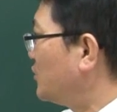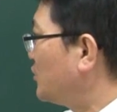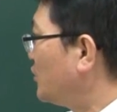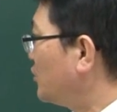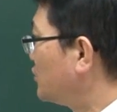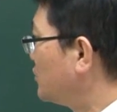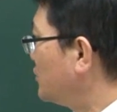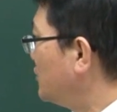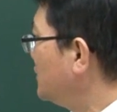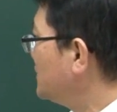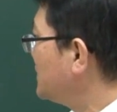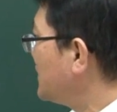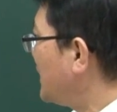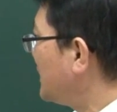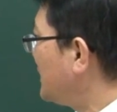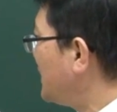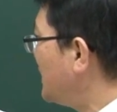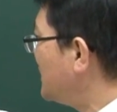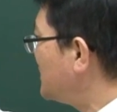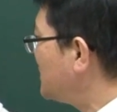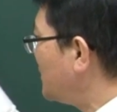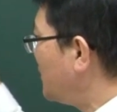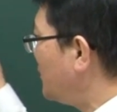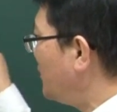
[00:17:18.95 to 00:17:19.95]
어떻든 자,
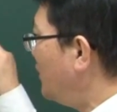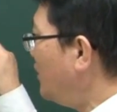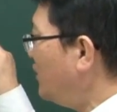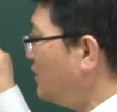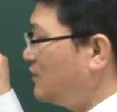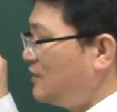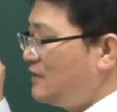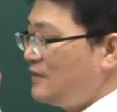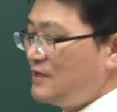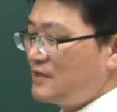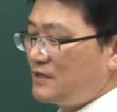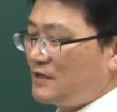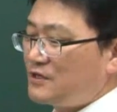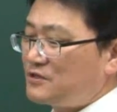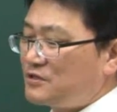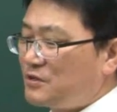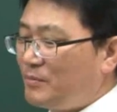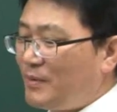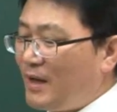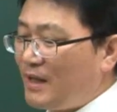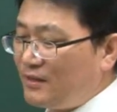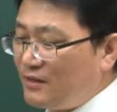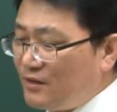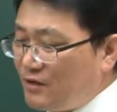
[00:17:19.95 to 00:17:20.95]
됐어요.
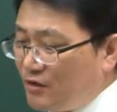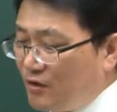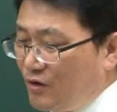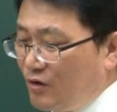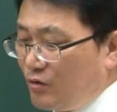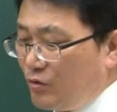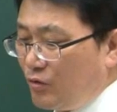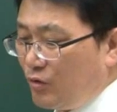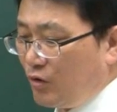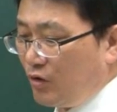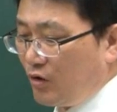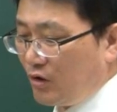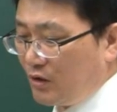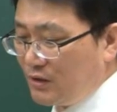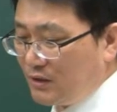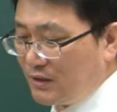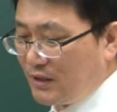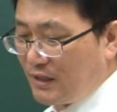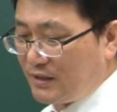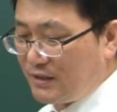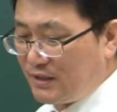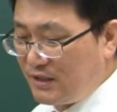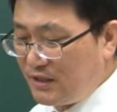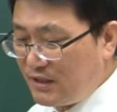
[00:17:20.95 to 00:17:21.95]
그래서 맞는 거고.
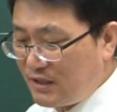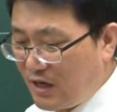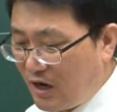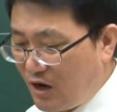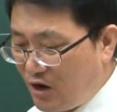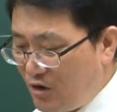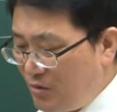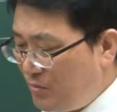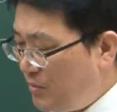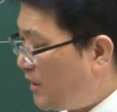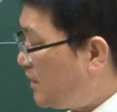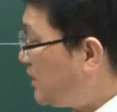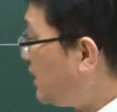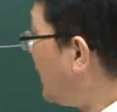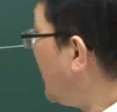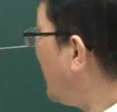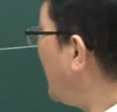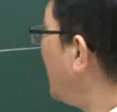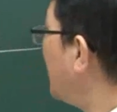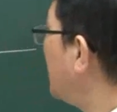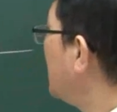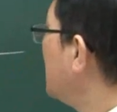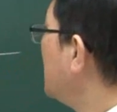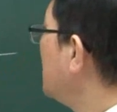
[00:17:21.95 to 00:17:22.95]
그러니까 D가
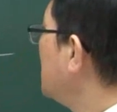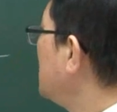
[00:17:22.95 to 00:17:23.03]
얼마다?